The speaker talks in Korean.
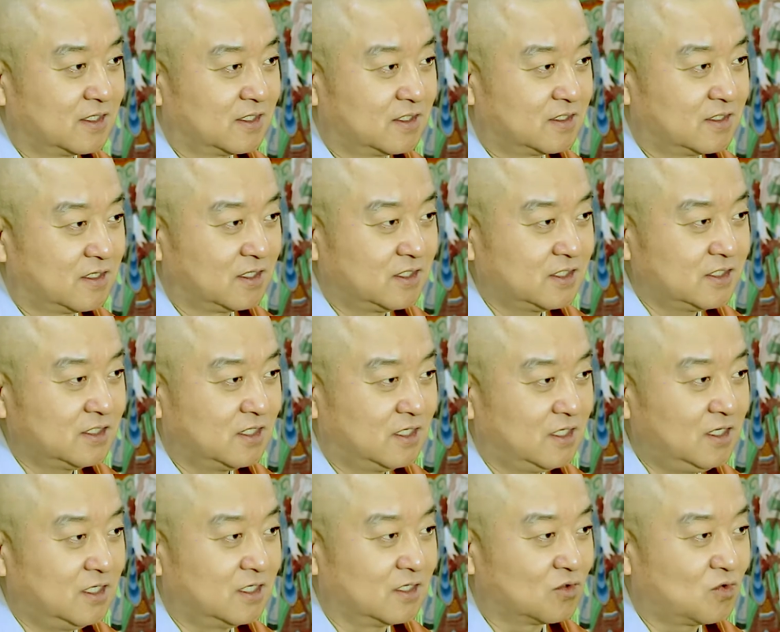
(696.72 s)

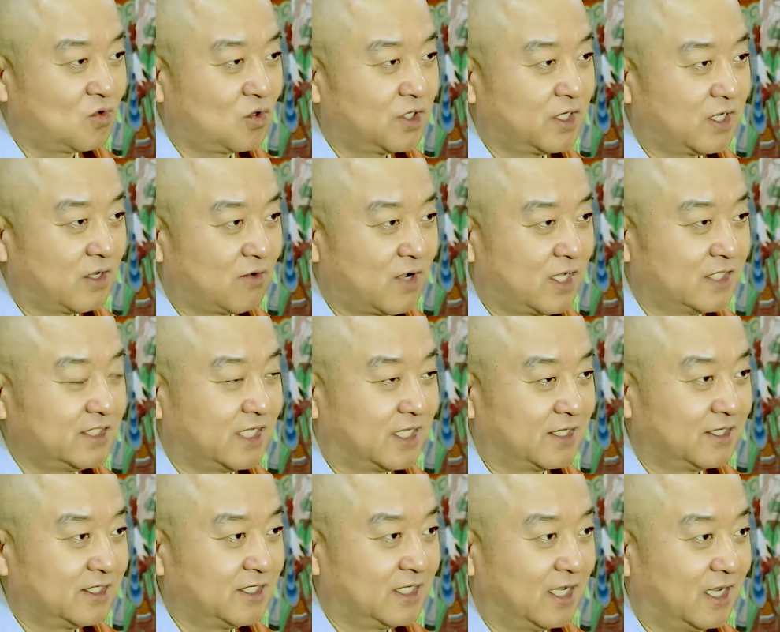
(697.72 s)
그것을 고기라고 하지
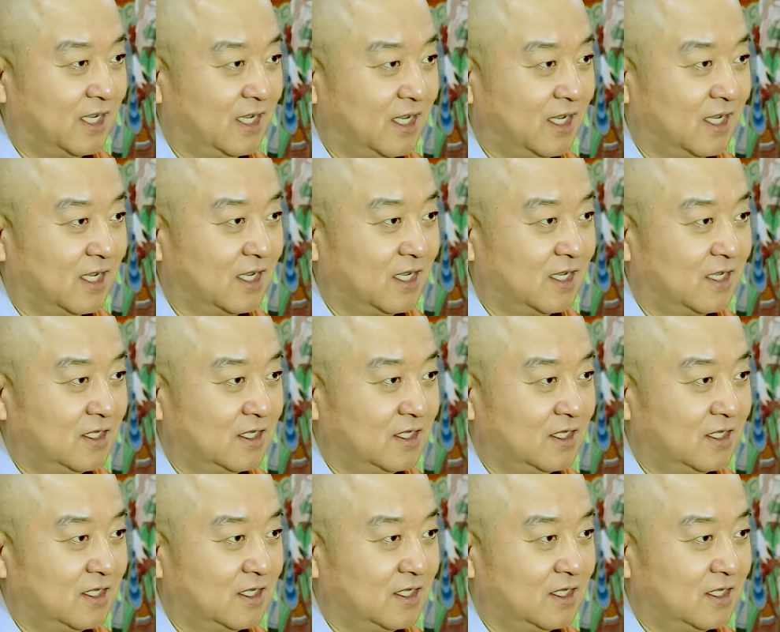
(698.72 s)
않느냐.